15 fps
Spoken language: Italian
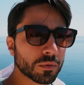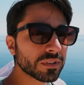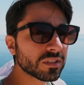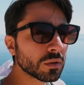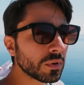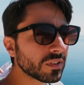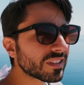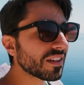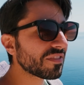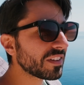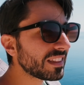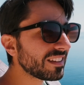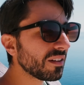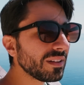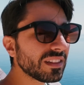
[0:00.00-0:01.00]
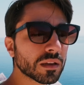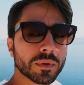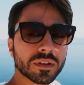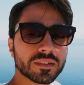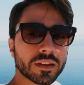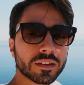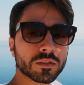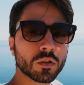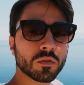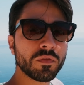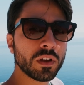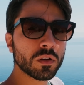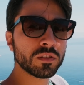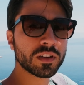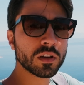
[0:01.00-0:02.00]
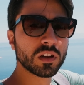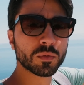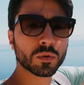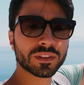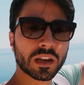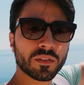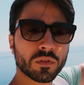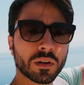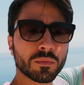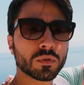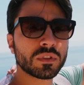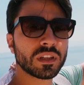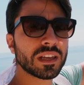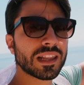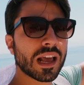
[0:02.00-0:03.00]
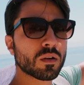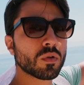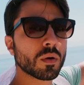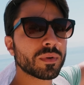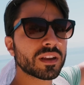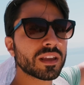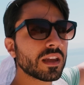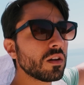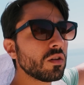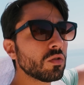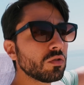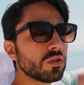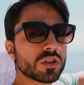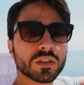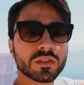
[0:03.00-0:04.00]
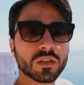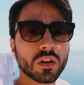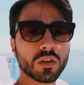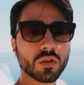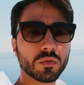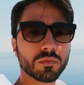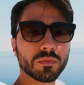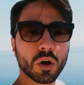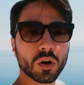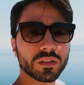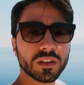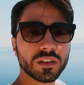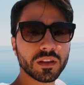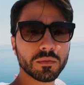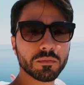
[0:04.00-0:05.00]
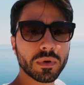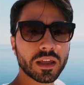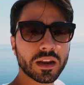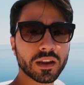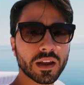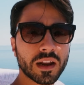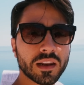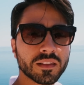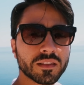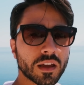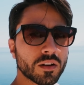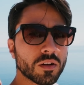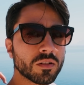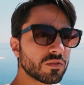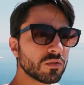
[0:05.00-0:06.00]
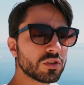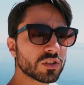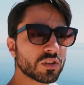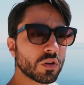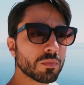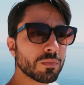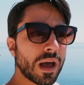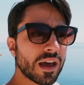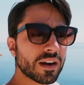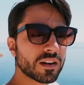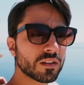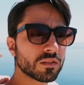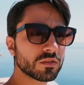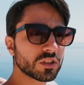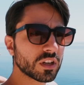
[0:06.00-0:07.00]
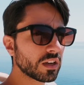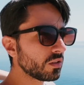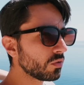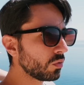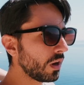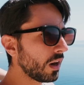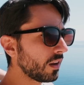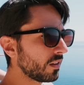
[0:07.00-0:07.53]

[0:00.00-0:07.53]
questo posto è effettivamente pazzesco Vi consiglio di portarvi una bottiglia d'acqua perché non ci sono modi di bere all'interno Non ci sono bar, non c'è nulla